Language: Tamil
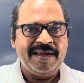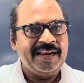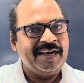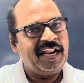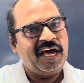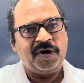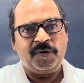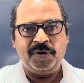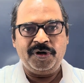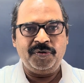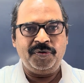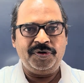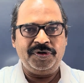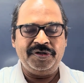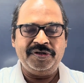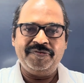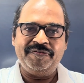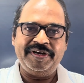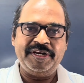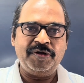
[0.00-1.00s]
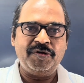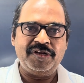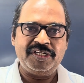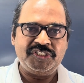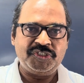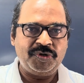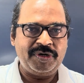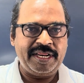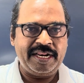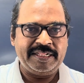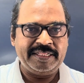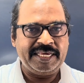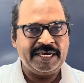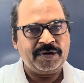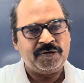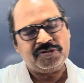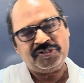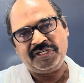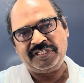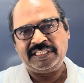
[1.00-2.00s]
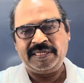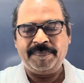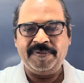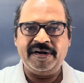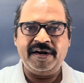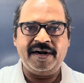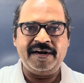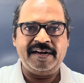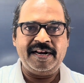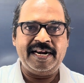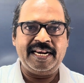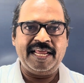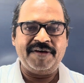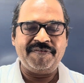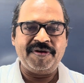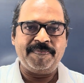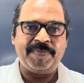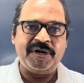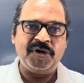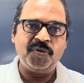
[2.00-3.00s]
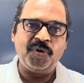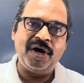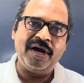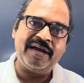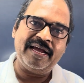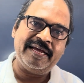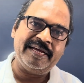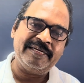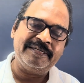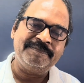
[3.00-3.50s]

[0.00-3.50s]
நான் கூட ஒரு வீடியோவில் சொல்லியிருந்தேன் கொஞ்சம் தமிழ்நாடு நல்லாவே பண்ணுவாங்க